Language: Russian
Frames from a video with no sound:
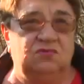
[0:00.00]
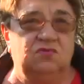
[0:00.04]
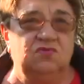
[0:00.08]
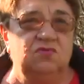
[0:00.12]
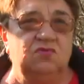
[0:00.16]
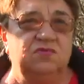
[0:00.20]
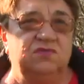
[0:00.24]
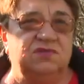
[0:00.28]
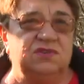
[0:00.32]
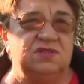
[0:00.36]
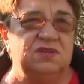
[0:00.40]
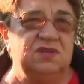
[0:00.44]

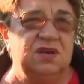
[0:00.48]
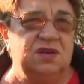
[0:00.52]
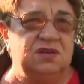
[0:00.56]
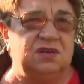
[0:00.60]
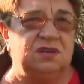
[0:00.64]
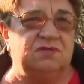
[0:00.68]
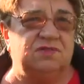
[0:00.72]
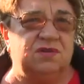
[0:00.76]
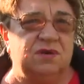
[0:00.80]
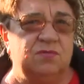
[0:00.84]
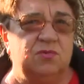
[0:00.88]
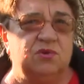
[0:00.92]
ну, вы
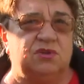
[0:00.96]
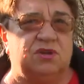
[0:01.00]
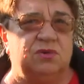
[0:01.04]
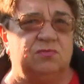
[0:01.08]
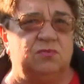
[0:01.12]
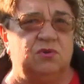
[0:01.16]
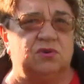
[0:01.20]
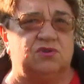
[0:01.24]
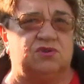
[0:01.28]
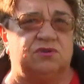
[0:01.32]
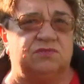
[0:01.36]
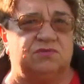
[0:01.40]
знаете, в работе
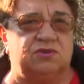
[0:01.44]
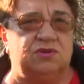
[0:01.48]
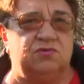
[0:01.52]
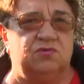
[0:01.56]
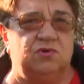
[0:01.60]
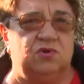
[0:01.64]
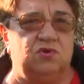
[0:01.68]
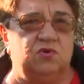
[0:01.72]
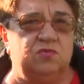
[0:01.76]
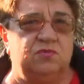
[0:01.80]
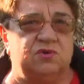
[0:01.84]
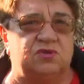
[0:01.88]
больше
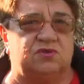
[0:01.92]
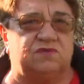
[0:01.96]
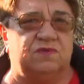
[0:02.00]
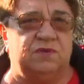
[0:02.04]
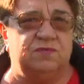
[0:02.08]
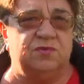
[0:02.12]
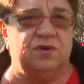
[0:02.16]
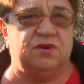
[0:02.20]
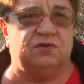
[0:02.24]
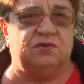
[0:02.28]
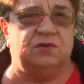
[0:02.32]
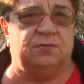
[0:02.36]
всего любишь,
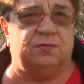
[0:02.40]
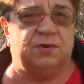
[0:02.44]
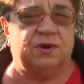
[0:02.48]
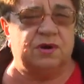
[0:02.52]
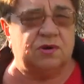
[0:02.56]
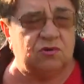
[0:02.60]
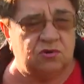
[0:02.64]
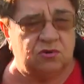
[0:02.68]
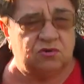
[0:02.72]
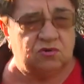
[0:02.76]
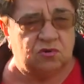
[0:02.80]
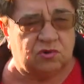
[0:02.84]
во-первых,
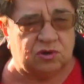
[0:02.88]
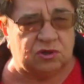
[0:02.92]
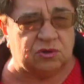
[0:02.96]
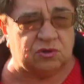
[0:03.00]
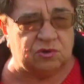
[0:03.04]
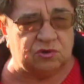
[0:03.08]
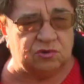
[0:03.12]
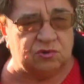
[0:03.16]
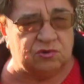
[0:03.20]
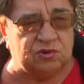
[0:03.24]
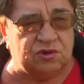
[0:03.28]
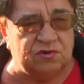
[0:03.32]
природу,
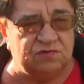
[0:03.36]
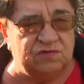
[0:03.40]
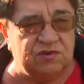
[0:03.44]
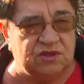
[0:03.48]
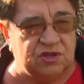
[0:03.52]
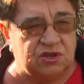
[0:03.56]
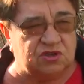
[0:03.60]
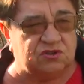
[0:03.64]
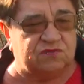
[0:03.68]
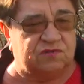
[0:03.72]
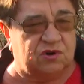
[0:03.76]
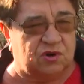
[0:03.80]
которую ты
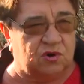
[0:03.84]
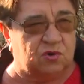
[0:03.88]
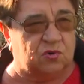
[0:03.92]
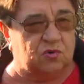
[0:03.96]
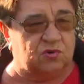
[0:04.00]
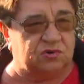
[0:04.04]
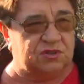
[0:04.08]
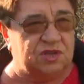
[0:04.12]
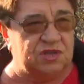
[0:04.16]
видишь вокруг.